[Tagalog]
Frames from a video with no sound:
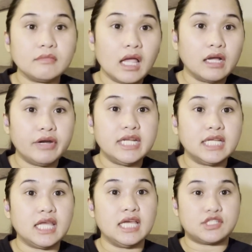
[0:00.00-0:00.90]

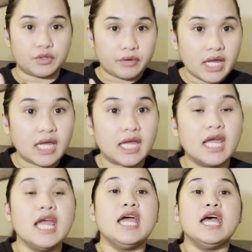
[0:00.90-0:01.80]
credit history
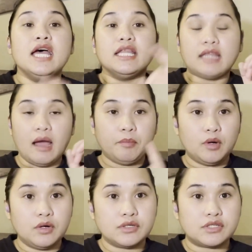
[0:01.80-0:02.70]

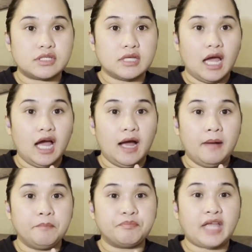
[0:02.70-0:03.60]
tapos
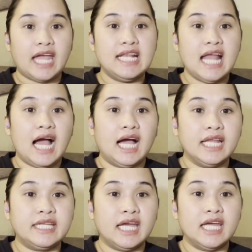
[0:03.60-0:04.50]
um
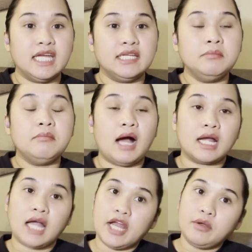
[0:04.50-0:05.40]
kailangan din
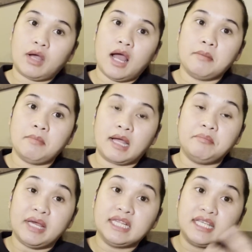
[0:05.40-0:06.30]
mag ano ka
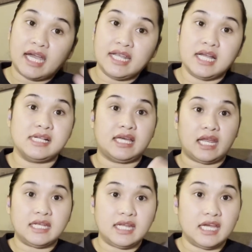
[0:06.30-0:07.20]
mag-build ka ng
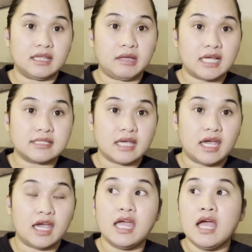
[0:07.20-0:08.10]
credit
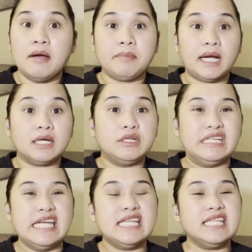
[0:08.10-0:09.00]
kasi pag
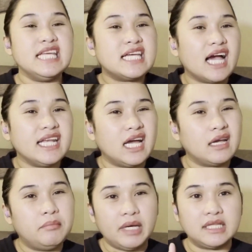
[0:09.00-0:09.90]
hindi ka
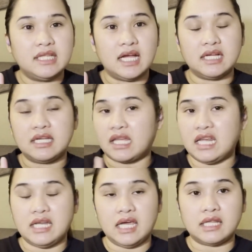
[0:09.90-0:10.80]
nag-build ng
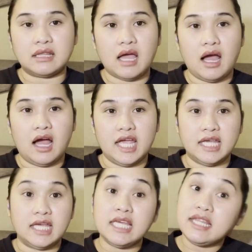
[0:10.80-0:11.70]
credit
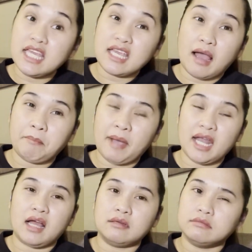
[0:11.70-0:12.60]
ay hindi ka parang